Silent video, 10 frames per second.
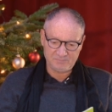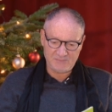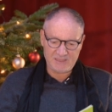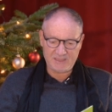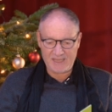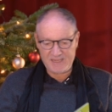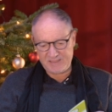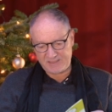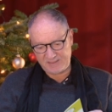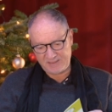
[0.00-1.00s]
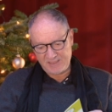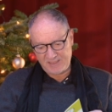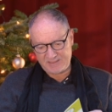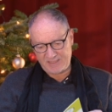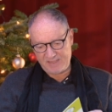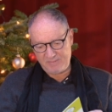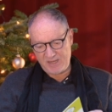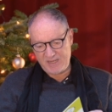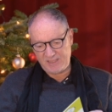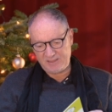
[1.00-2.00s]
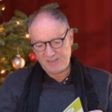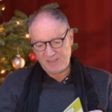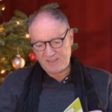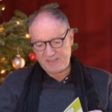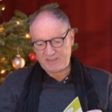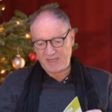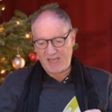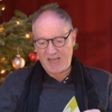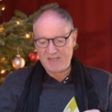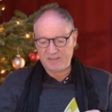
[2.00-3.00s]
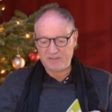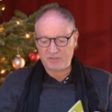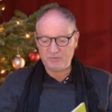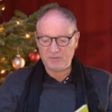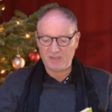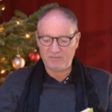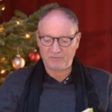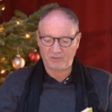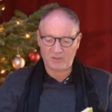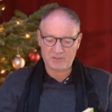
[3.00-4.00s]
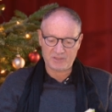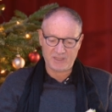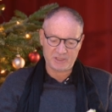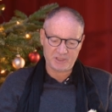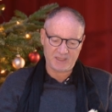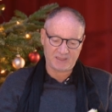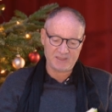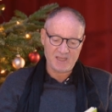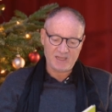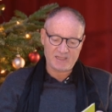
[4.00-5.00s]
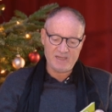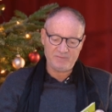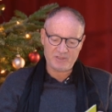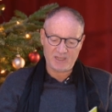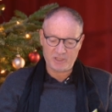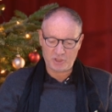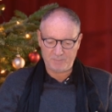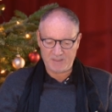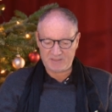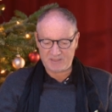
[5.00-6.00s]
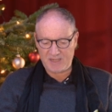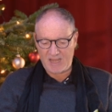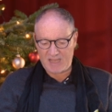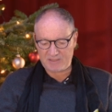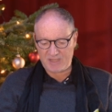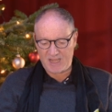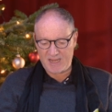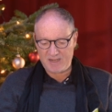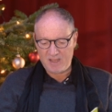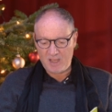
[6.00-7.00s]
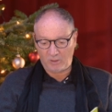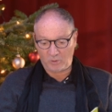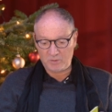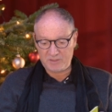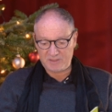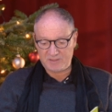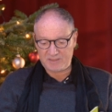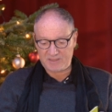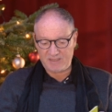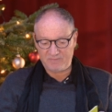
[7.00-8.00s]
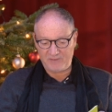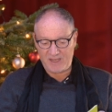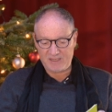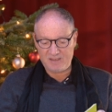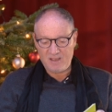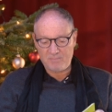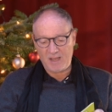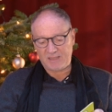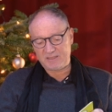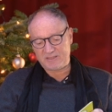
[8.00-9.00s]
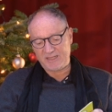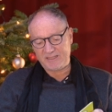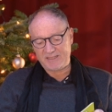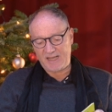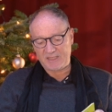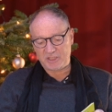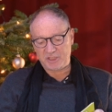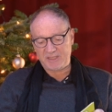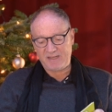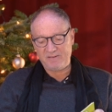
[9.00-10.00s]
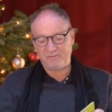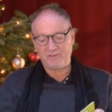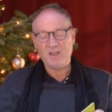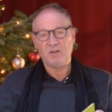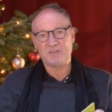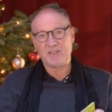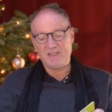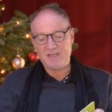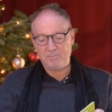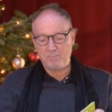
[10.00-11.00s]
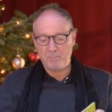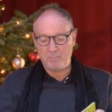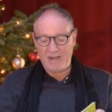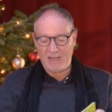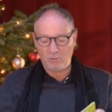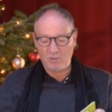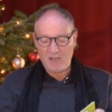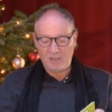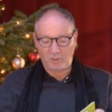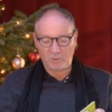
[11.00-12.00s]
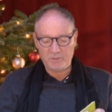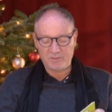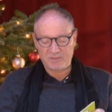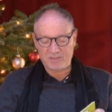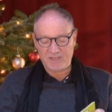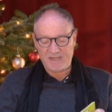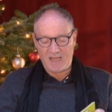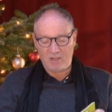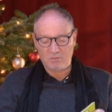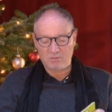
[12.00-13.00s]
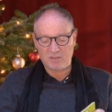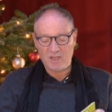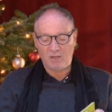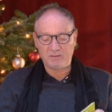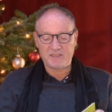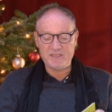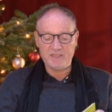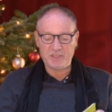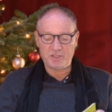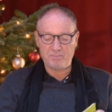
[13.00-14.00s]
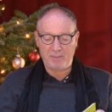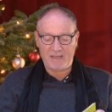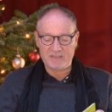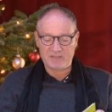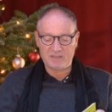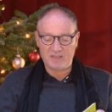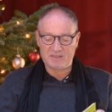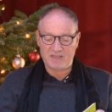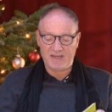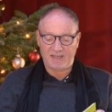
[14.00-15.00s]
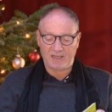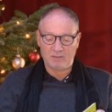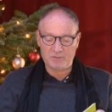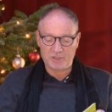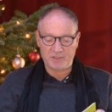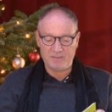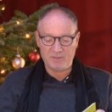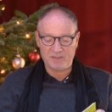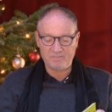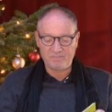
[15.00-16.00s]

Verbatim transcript: Die Kälte in seinem Innern ließ seine alten Züge in Frost erstarren, kniff seine spitze Nase ein, runzelte seine Wange, machte seinen Gang steif und seine Lippen blau, rötete seine Augen und knirschte beißend in seiner rauen Stimme.